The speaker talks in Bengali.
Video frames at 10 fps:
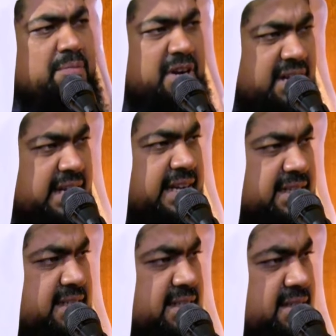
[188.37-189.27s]
আমরা এটা
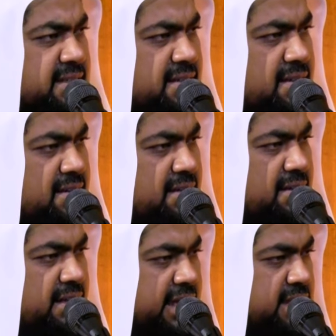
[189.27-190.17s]
দেখেছি
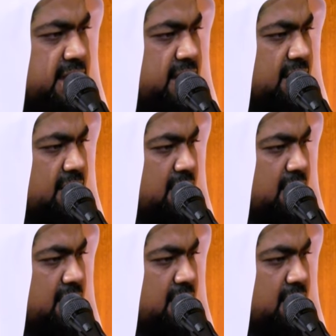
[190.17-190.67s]
দেখেছি না